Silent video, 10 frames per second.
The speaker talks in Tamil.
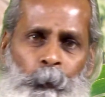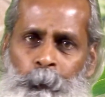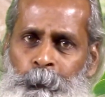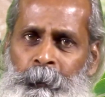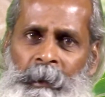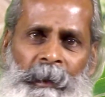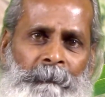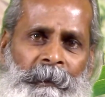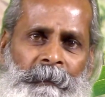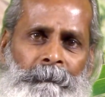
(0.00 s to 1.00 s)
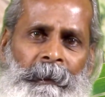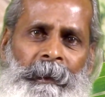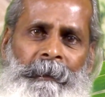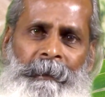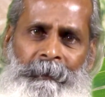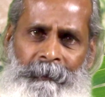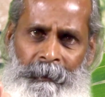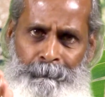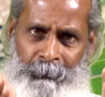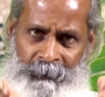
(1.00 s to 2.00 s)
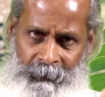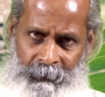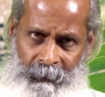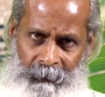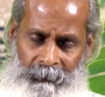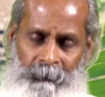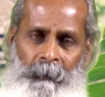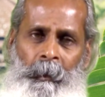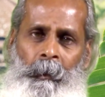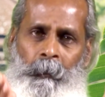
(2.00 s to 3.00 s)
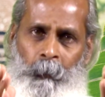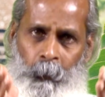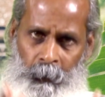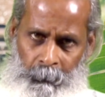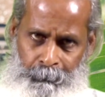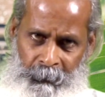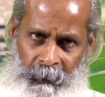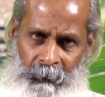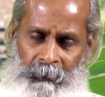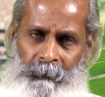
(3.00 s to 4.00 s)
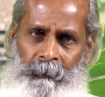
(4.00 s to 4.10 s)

உப்புகளை மட்டுமல்ல எண்ணெய் பிசுக்குகள் கொழுப்புகள்